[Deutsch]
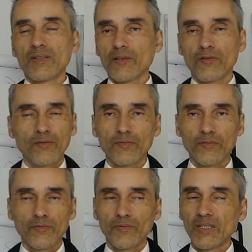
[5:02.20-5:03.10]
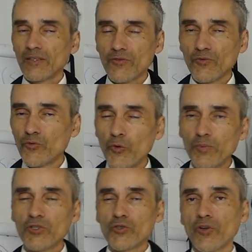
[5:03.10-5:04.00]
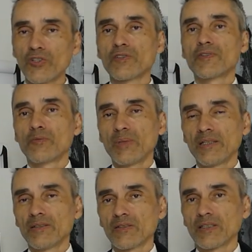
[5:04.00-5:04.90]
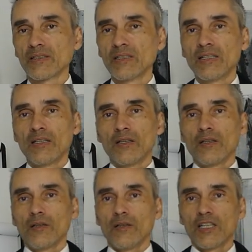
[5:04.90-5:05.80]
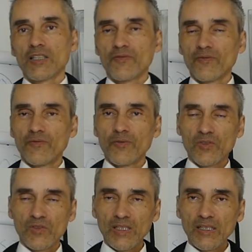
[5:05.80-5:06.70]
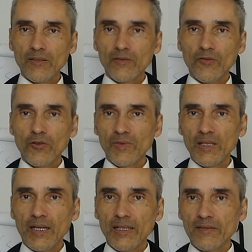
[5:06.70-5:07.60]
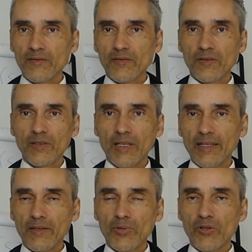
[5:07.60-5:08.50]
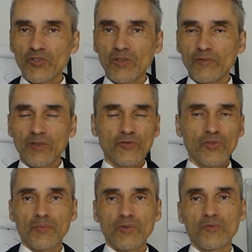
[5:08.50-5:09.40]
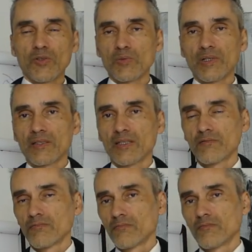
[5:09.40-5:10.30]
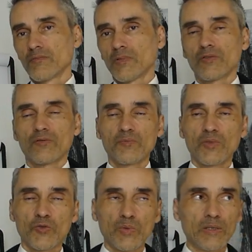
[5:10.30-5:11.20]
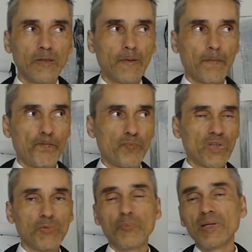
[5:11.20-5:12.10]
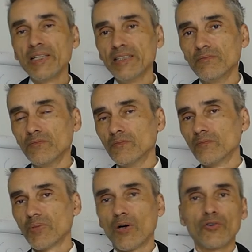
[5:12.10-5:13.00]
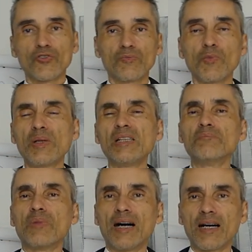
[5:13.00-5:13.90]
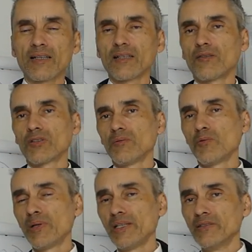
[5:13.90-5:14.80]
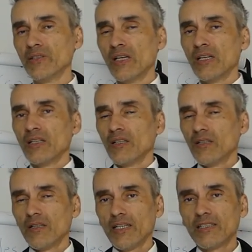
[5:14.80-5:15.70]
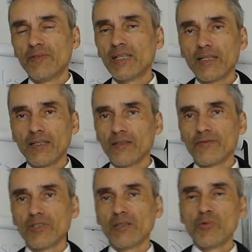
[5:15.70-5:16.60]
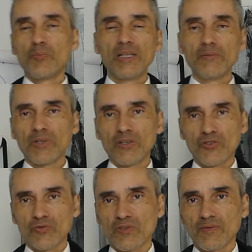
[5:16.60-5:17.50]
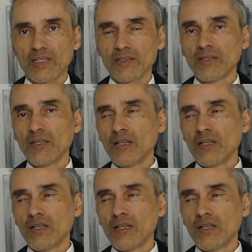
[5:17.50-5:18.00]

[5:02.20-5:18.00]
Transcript: was auch wieder so ein typisch deutsches Phänomen ist, ja. Es funktioniert irgendwie alles in einer Branche. Also ich habe mich zum Beispiel jetzt seit also zum Beispiel ähm, Immobilienbranche, Immobilienmakler oder Immobilienentwickler für die Immobilienbranche und so weiter.